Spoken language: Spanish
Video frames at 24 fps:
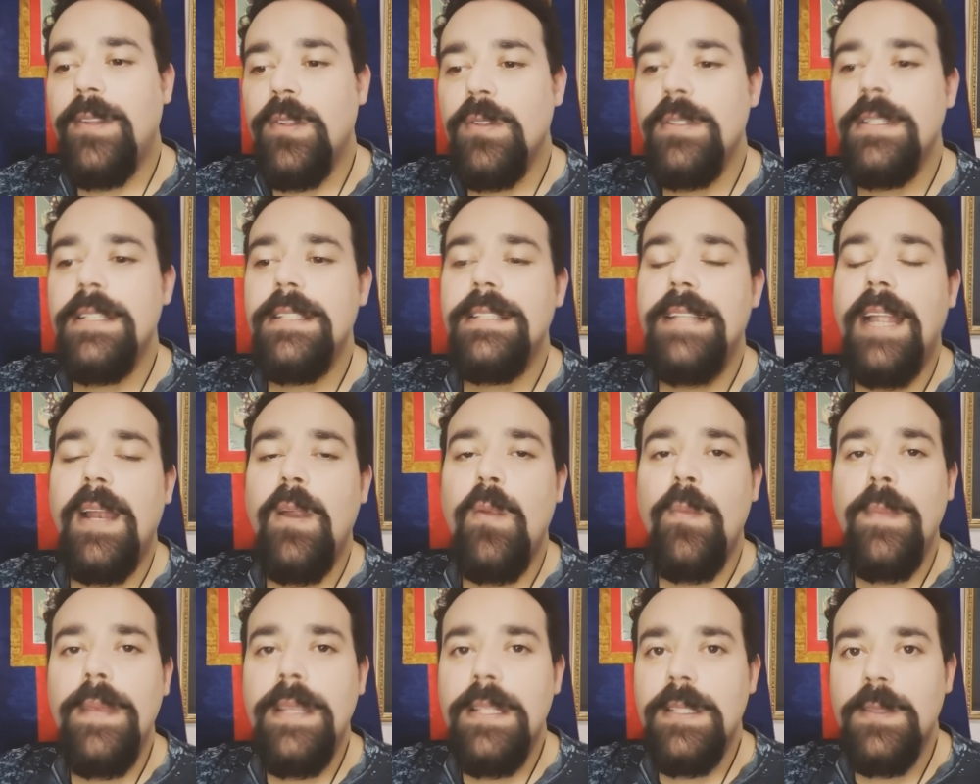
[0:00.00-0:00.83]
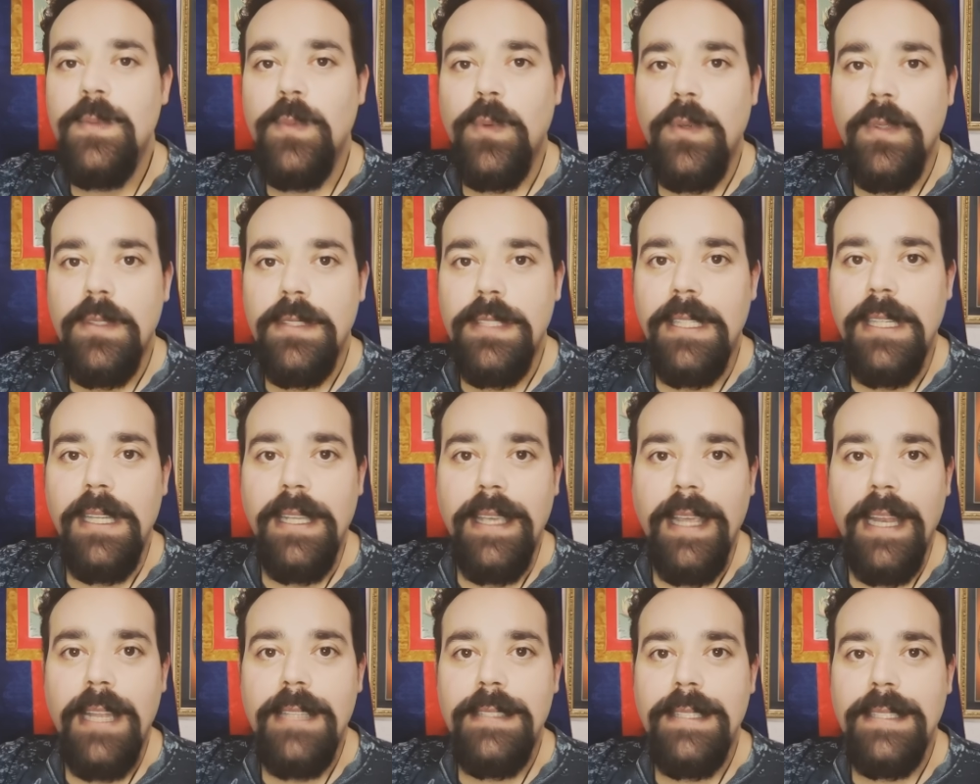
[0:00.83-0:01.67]
Entonces da lo mismo si
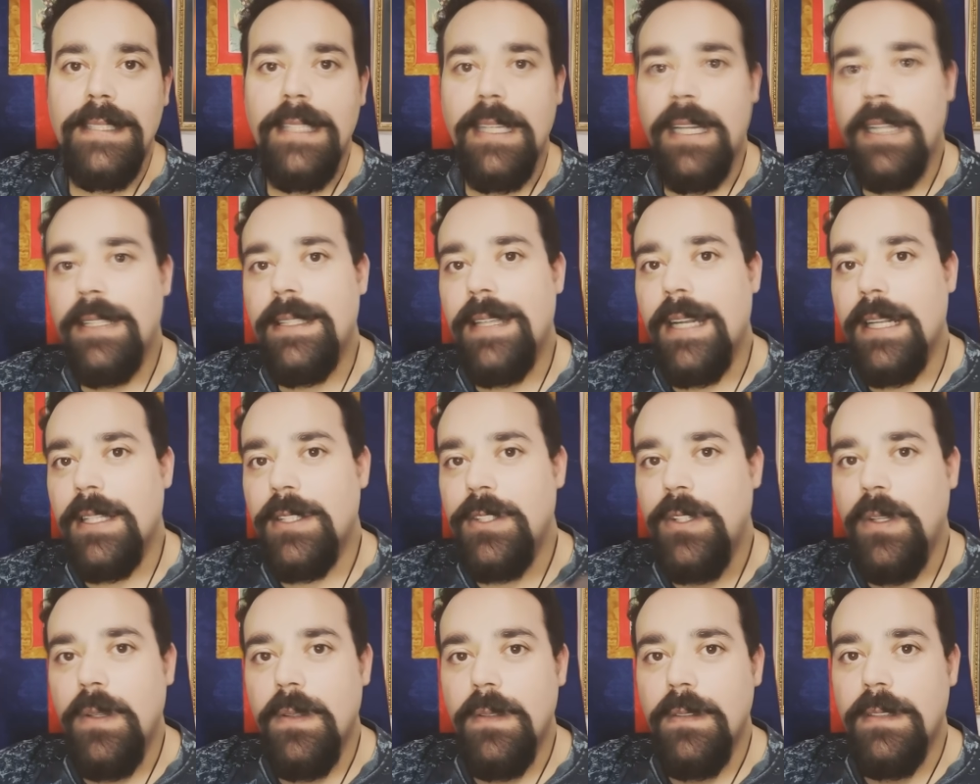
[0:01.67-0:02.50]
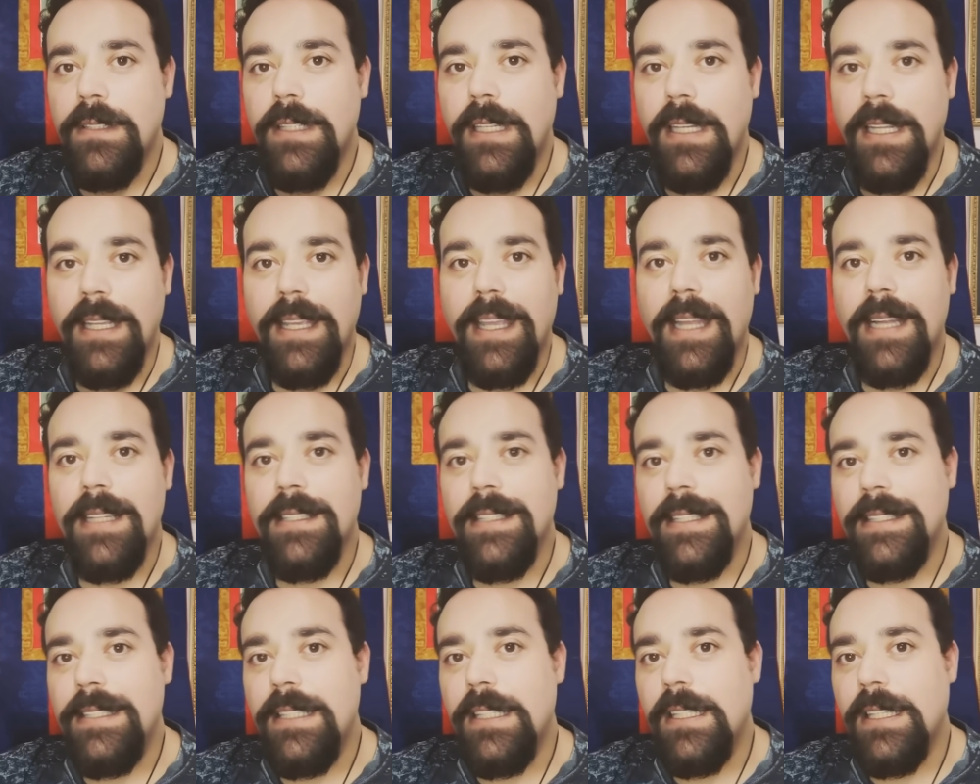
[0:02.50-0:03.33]
le quieres decir atracción, si le
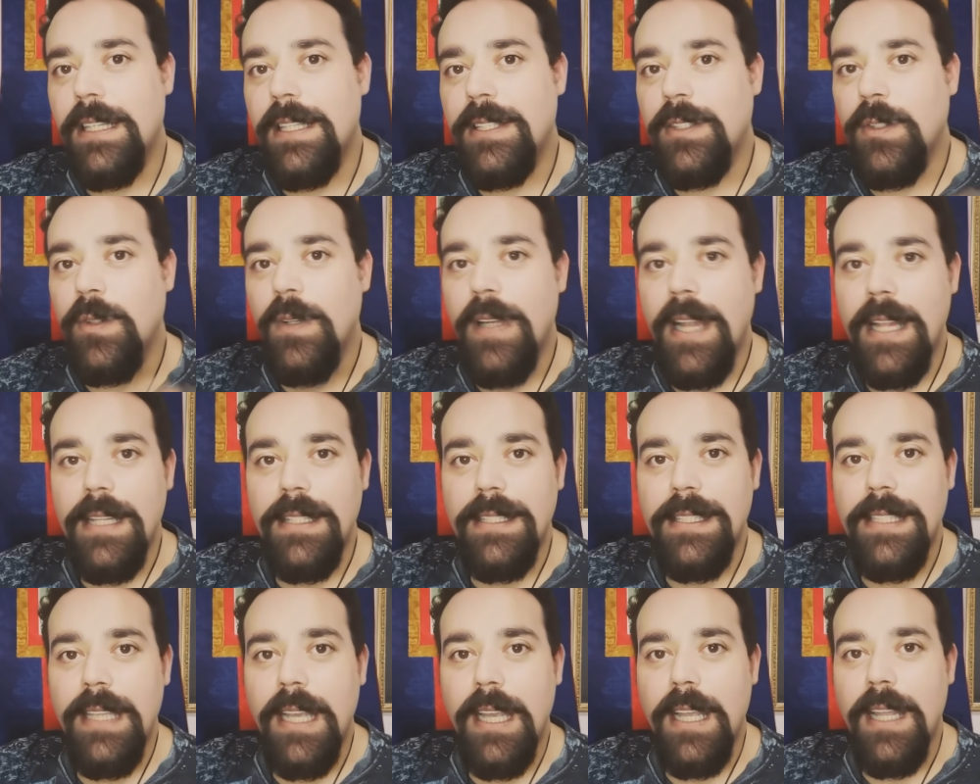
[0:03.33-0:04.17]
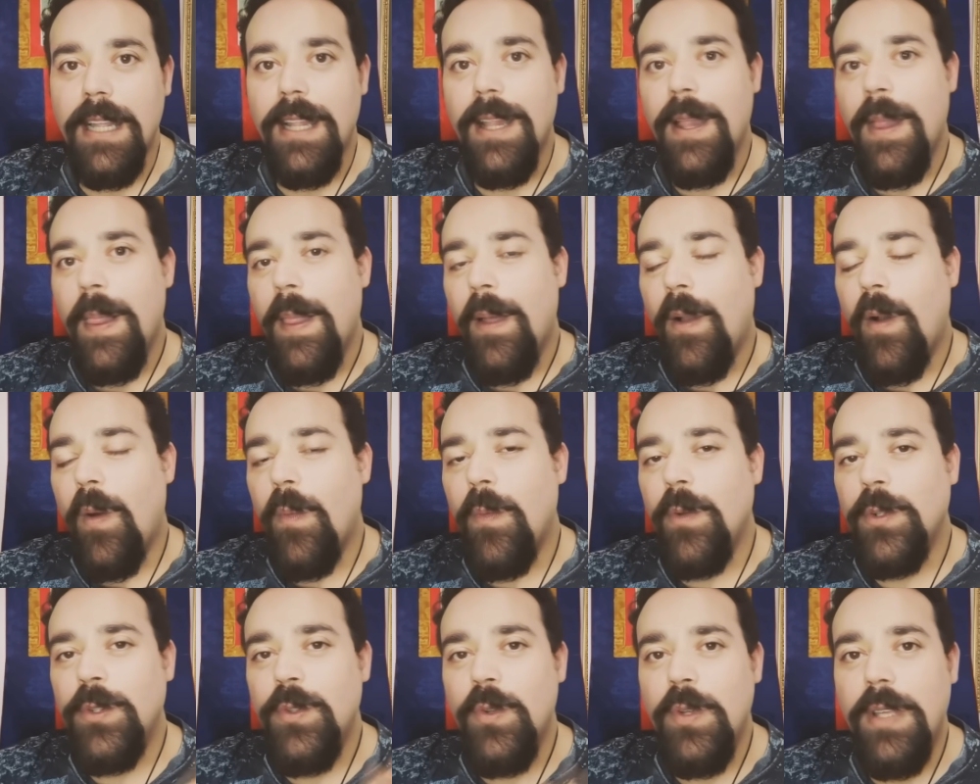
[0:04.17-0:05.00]
quieres decir resonancia,
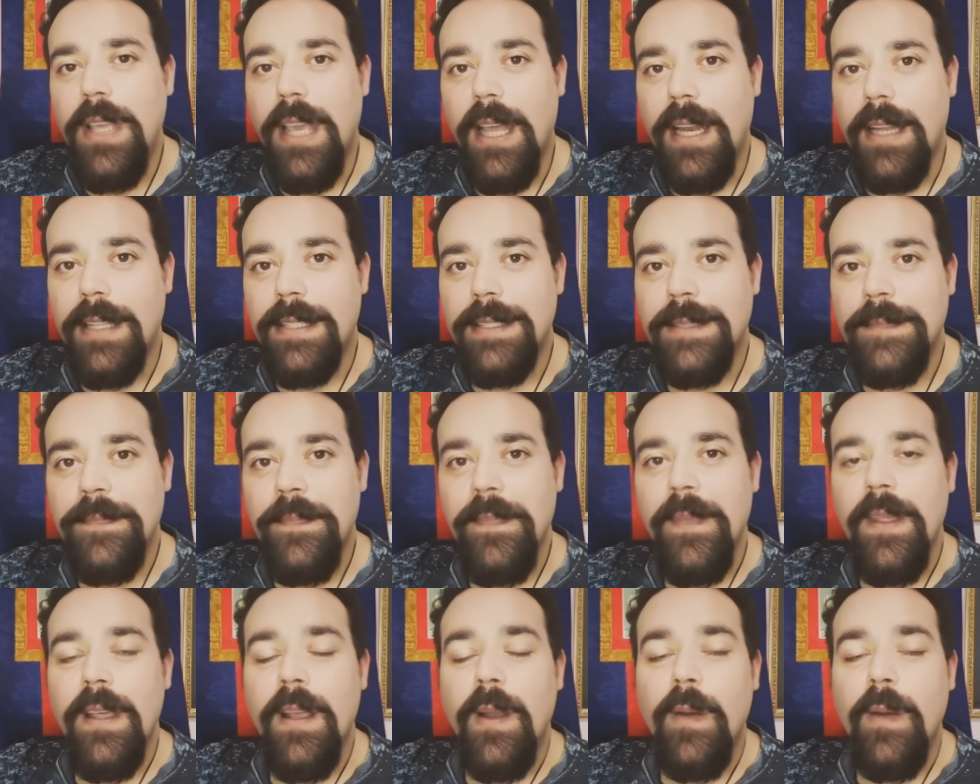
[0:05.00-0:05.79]
como tú quieras.